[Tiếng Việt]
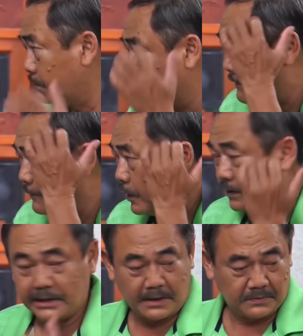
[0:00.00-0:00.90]
Không dám
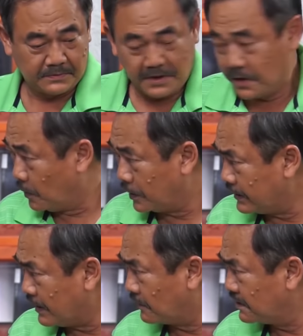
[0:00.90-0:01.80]
gọi cái đầu gội
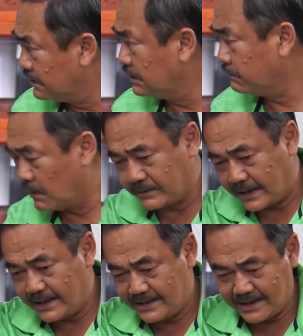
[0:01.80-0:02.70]
cái đầu nó ướt một
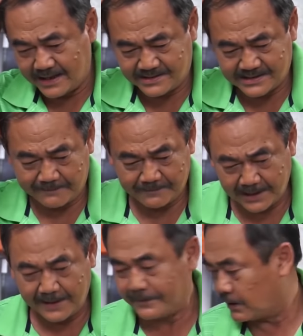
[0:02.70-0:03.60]
cái là xẹp
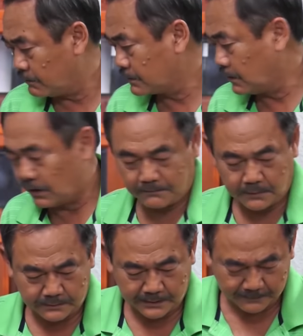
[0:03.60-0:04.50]
lép không
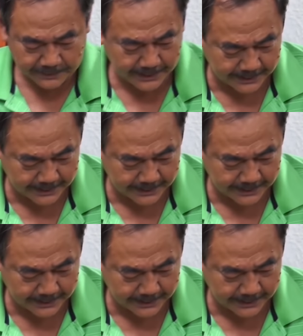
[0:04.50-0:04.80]
còn một cọng